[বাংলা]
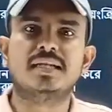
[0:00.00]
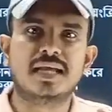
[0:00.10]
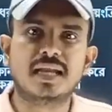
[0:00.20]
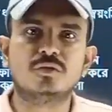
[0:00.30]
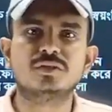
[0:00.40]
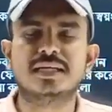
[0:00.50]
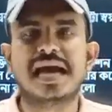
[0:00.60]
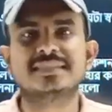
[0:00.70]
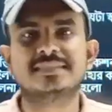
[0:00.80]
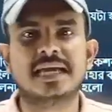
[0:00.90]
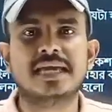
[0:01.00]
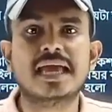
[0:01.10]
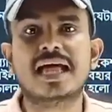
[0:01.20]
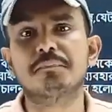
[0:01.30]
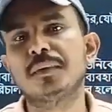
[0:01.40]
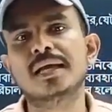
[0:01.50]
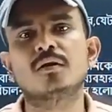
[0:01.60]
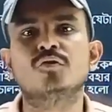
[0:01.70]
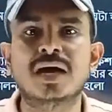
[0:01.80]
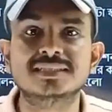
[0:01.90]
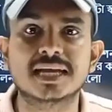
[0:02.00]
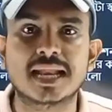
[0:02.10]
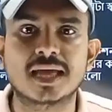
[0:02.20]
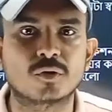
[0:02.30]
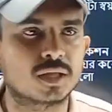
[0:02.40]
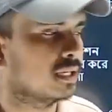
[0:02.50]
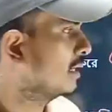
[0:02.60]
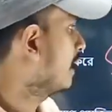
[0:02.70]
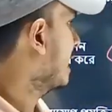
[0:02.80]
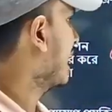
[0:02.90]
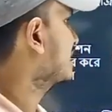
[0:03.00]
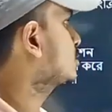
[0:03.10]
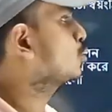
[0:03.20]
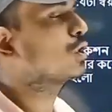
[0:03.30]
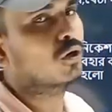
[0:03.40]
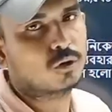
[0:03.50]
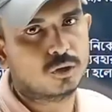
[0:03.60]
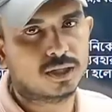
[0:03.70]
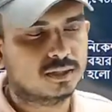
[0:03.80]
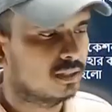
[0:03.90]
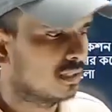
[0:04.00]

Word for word: নাড়ানোর যে কাজটা এই হাত পা নাড়ানোর কাজটা কারা করে অ্যাকচুয়েটর করে